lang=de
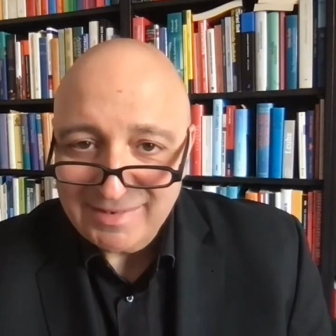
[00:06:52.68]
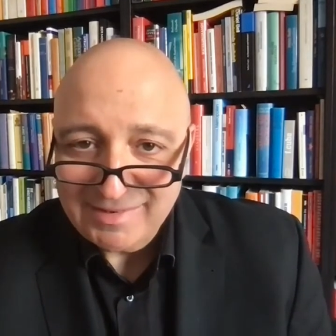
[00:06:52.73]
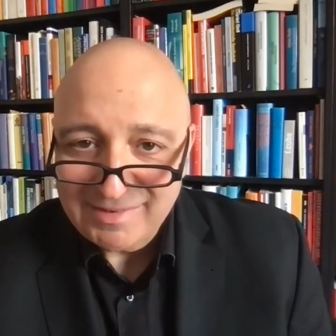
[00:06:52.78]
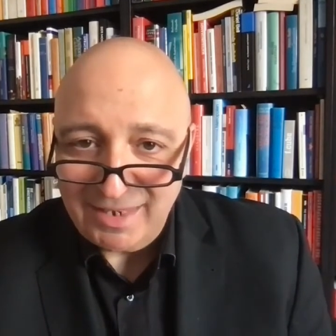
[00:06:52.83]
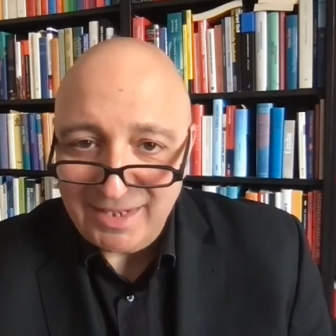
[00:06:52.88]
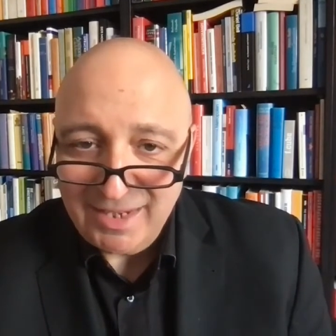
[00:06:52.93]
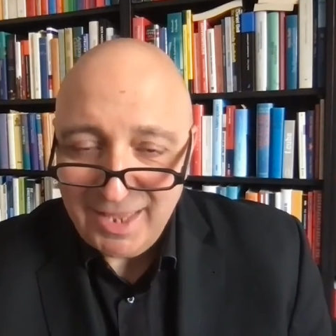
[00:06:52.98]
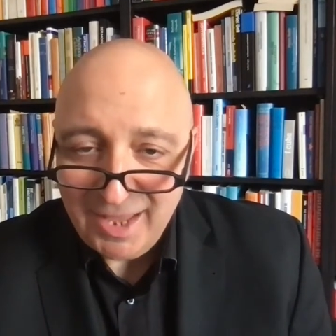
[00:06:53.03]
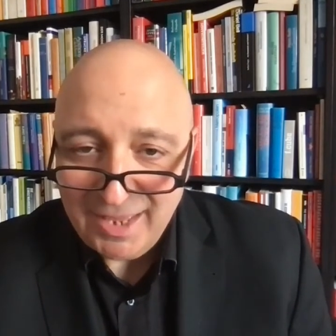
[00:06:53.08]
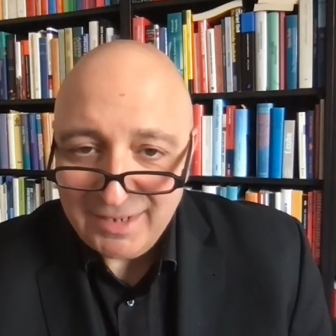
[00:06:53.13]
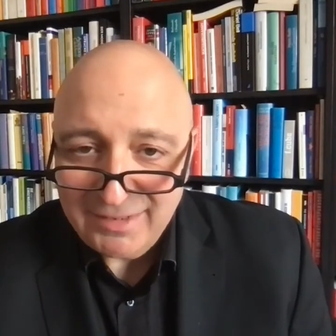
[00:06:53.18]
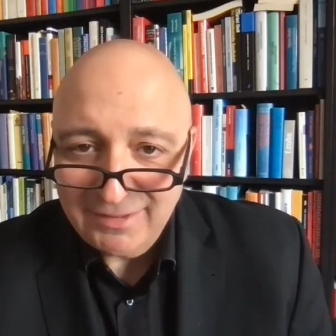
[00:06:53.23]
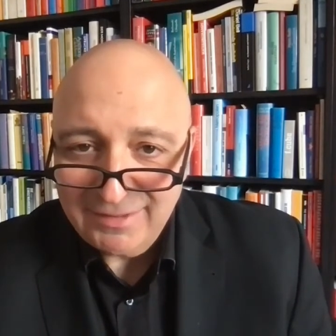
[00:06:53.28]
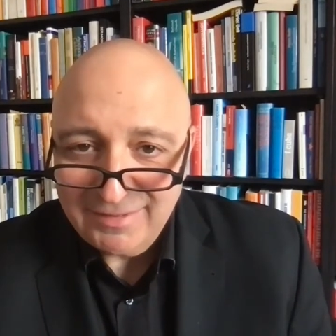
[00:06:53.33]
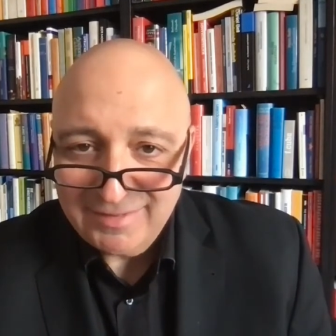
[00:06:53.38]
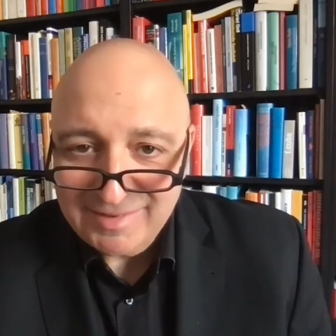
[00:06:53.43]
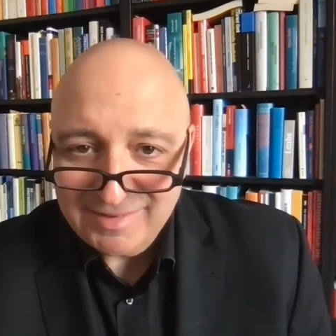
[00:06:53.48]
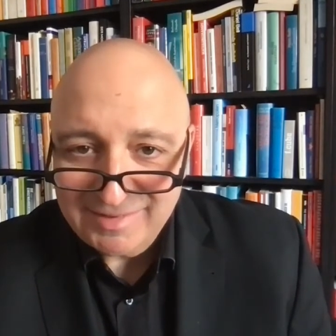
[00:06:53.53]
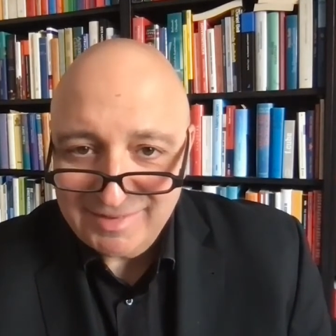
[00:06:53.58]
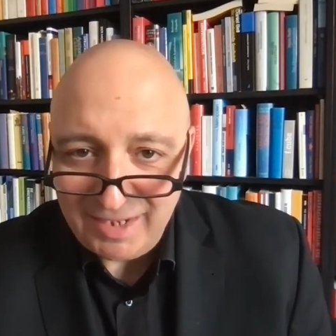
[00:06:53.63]
sein Handeln
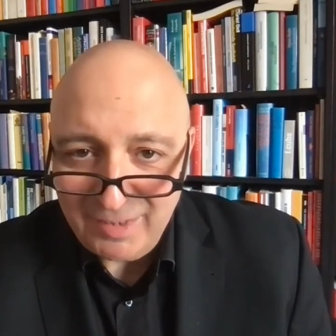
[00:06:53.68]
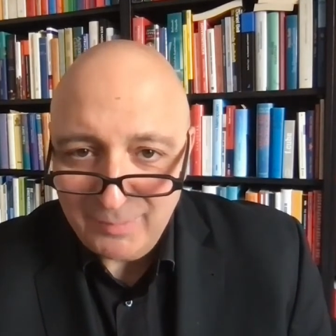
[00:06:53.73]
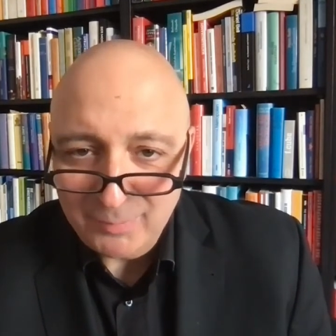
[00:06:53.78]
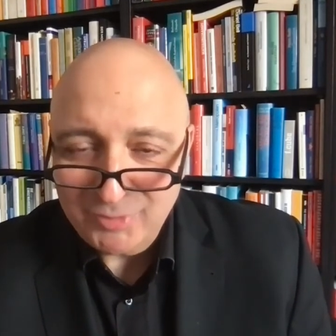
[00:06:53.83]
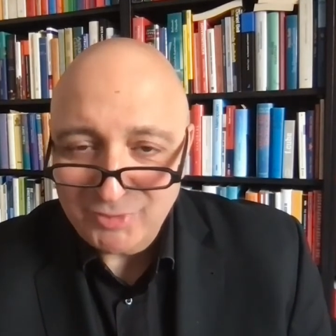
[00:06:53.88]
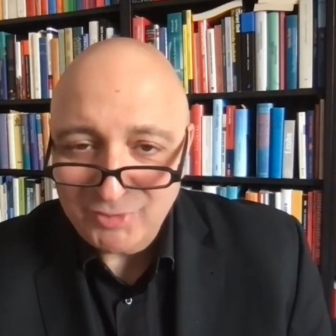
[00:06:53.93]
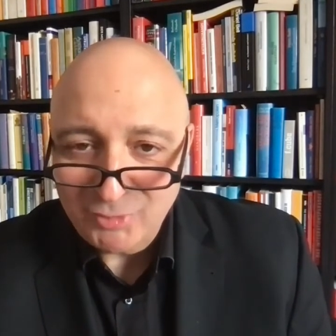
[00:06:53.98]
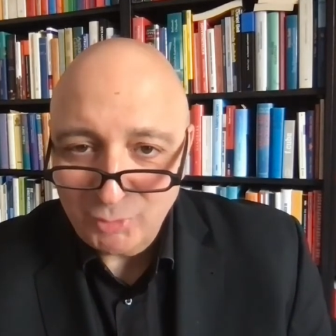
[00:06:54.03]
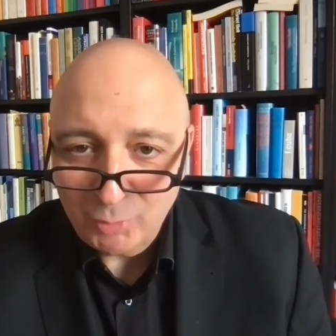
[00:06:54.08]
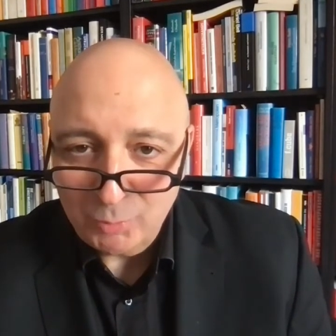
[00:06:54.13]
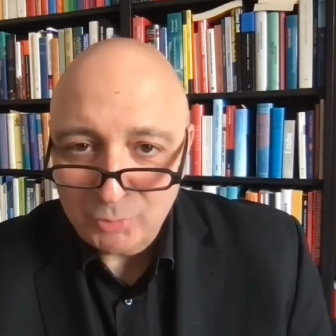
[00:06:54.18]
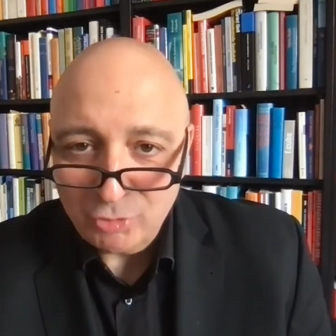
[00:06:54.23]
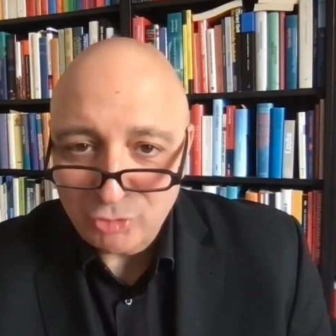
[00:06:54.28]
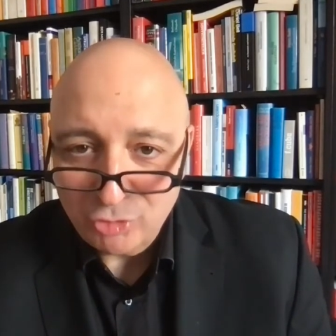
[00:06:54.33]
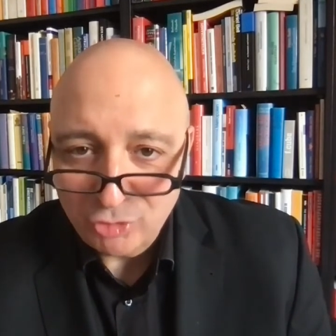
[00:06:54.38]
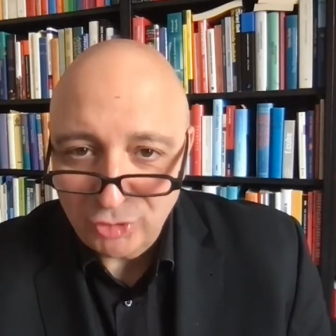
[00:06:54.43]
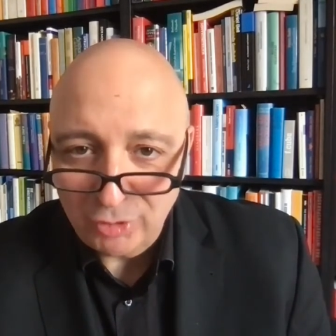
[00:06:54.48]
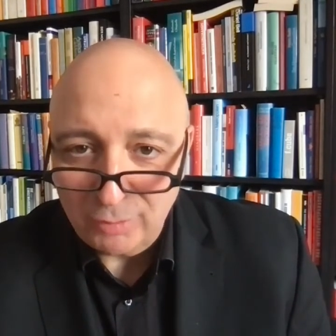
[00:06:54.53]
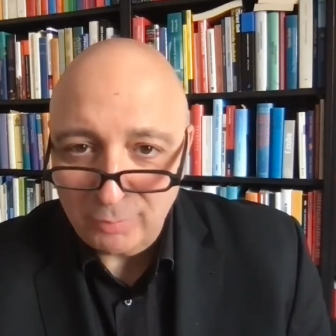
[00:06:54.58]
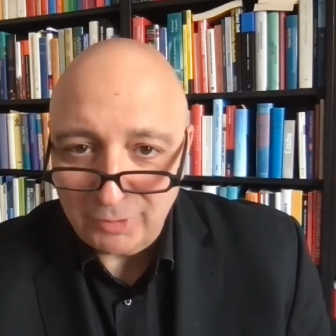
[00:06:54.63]
selbst zu
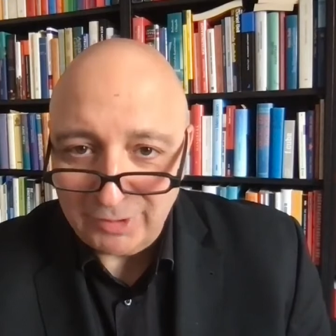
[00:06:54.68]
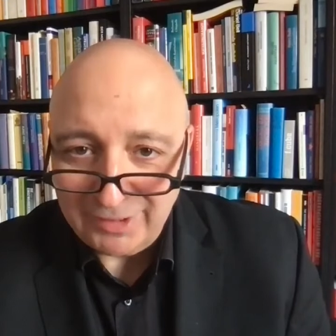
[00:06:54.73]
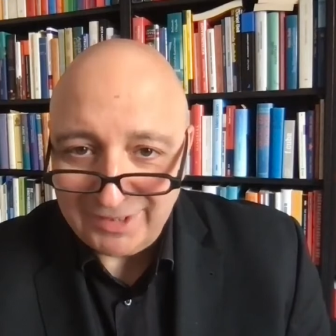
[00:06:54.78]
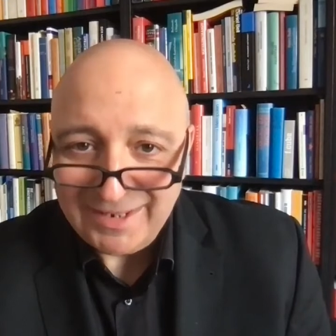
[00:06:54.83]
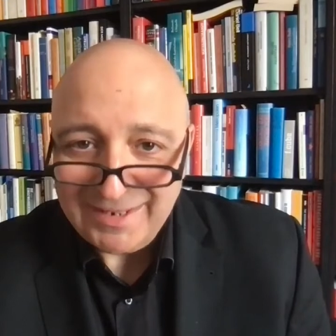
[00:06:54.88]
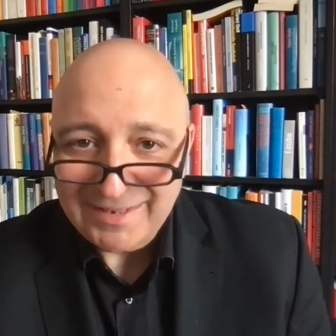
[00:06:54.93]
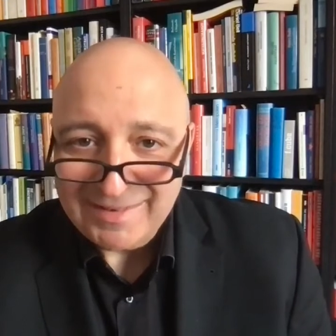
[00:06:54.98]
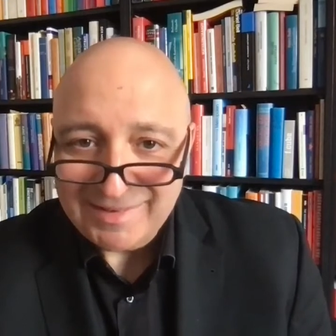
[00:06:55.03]
bestimmen,